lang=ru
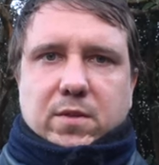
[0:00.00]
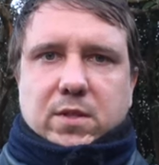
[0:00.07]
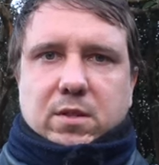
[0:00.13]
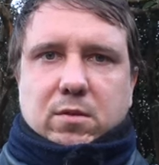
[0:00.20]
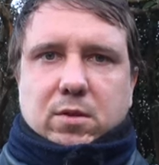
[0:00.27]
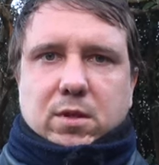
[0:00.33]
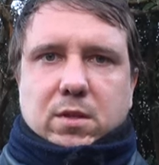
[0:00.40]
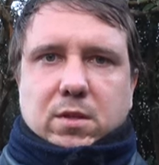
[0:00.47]

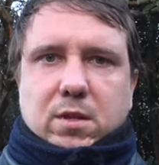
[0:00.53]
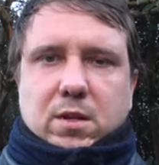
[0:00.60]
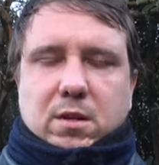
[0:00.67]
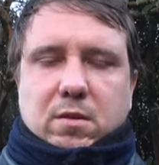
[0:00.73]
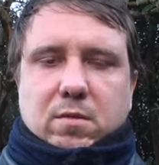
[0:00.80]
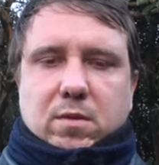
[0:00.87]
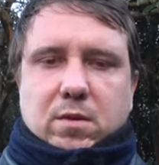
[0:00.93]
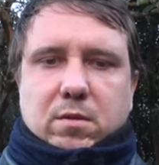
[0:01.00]
все
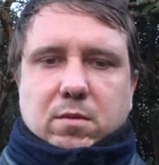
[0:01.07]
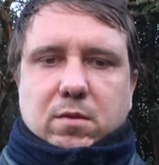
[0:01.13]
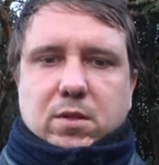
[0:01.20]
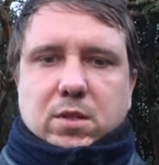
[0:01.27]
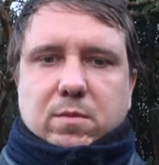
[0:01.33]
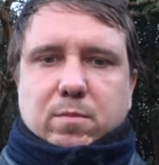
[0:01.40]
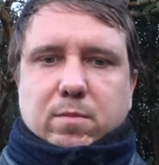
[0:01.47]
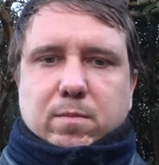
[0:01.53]
одинаково. То
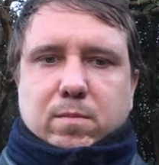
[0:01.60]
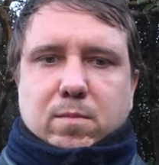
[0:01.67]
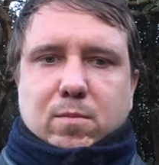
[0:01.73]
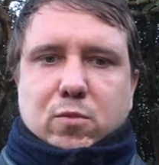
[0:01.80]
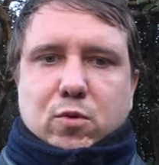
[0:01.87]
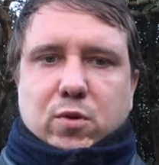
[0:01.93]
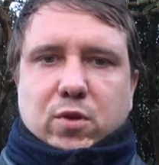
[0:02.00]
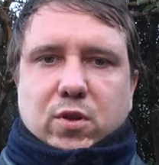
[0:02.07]
есть
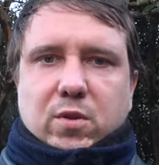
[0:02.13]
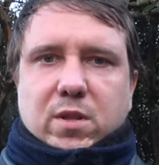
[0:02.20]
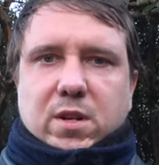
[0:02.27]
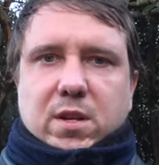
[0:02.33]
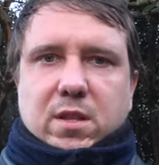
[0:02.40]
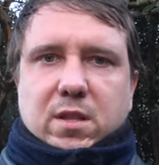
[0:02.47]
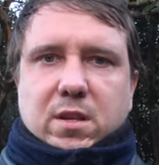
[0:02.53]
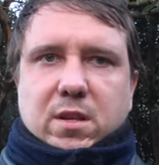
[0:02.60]
очень
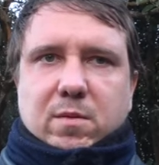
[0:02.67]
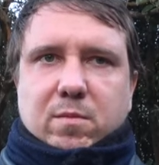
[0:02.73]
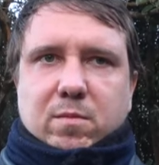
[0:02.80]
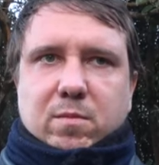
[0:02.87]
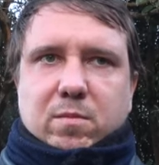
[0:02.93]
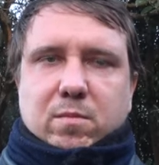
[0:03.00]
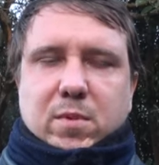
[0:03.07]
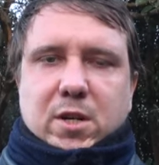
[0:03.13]
длинная
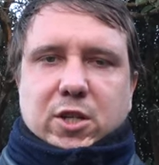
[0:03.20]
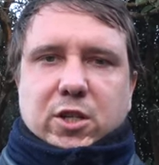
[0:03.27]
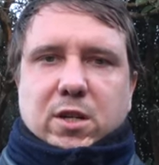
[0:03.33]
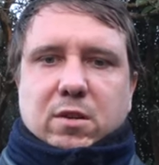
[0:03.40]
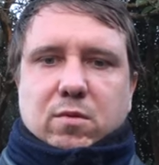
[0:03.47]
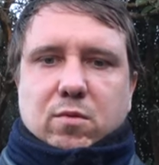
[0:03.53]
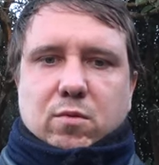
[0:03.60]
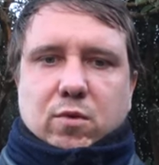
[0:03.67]

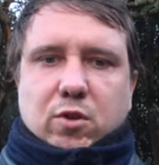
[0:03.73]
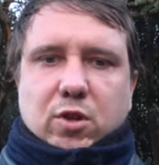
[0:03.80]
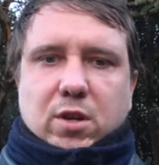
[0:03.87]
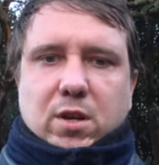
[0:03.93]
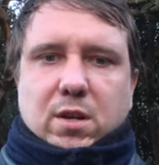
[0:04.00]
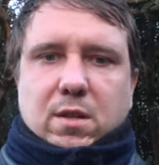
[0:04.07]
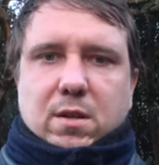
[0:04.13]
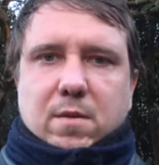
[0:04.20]
большая
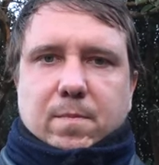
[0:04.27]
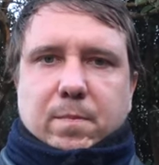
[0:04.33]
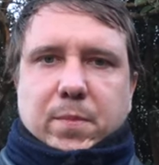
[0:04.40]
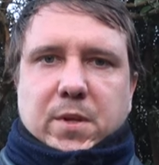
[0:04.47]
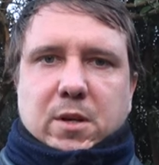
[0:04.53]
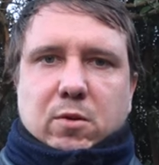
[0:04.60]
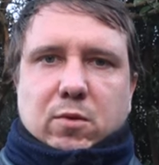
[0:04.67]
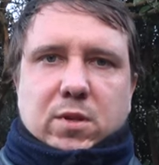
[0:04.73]
очередь.
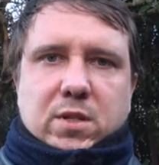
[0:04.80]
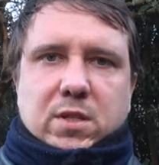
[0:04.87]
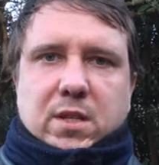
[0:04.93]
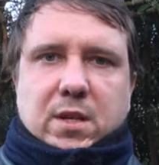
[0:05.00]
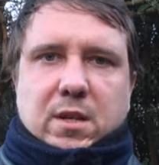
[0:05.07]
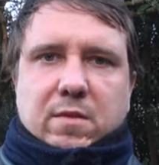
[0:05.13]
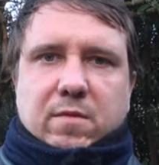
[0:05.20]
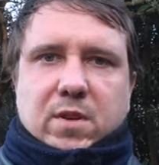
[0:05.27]
Люди
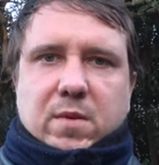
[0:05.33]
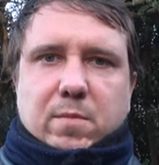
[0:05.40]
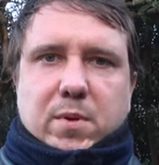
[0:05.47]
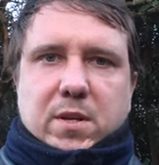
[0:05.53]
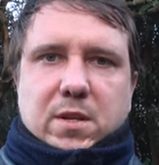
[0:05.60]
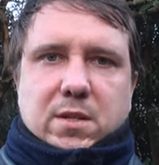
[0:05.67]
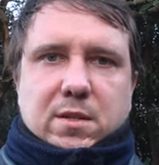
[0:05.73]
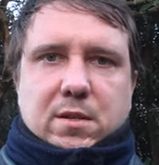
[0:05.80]
стоят в ней
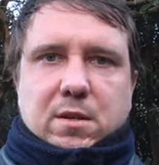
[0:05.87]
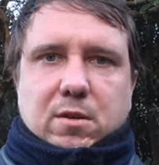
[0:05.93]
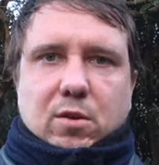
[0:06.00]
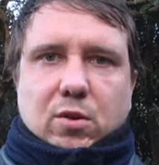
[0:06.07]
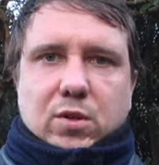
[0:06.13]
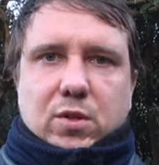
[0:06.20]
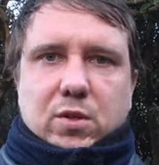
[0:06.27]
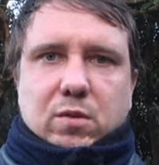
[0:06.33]
по несколько
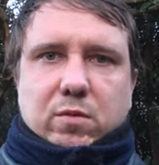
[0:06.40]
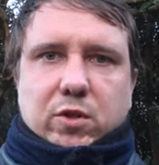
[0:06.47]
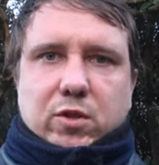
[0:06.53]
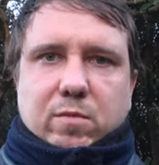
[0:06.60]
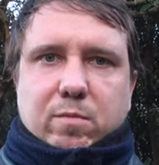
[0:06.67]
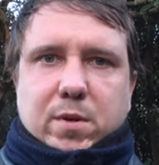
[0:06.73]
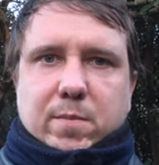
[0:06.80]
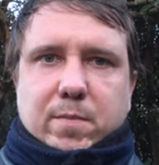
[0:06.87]
часов,
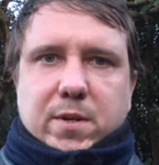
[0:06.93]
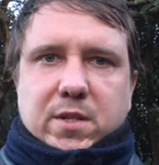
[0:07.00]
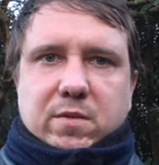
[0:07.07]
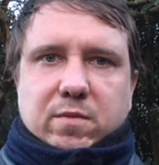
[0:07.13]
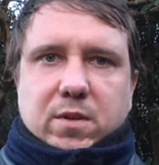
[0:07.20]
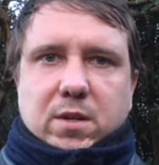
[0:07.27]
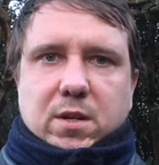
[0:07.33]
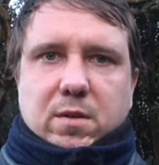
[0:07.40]
чтобы попасть
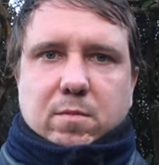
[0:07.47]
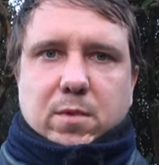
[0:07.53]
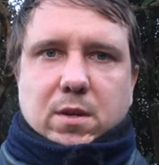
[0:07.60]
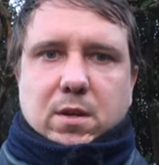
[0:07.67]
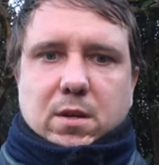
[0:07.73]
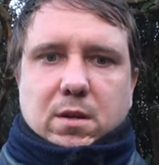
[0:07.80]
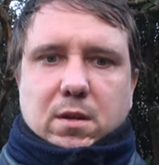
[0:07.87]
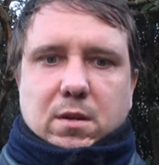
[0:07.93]
в храм
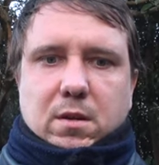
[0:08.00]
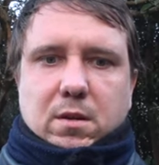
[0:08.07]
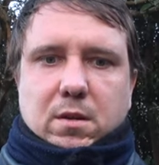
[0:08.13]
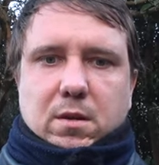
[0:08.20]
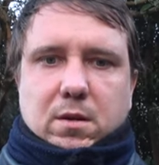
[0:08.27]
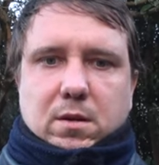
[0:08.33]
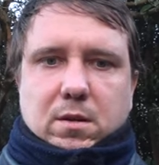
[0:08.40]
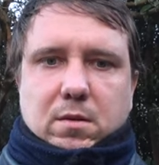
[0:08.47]
и
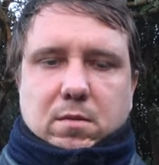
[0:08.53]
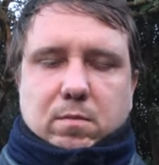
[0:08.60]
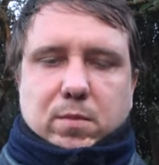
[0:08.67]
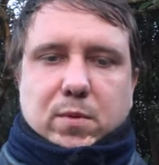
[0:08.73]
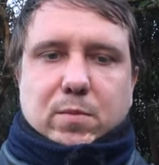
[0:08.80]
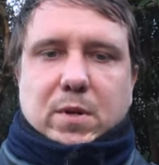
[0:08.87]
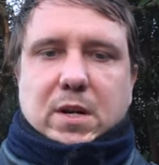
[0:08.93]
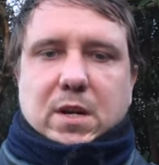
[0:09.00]
ну,
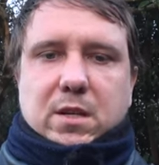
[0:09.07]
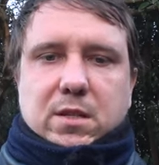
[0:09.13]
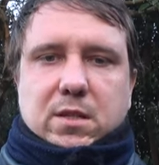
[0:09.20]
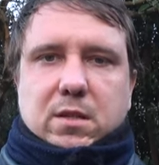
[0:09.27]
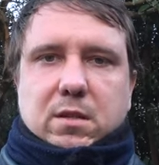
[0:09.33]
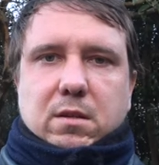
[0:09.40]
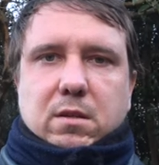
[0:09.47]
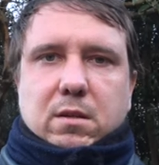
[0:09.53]

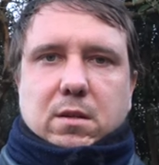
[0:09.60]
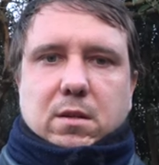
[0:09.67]
помолиться.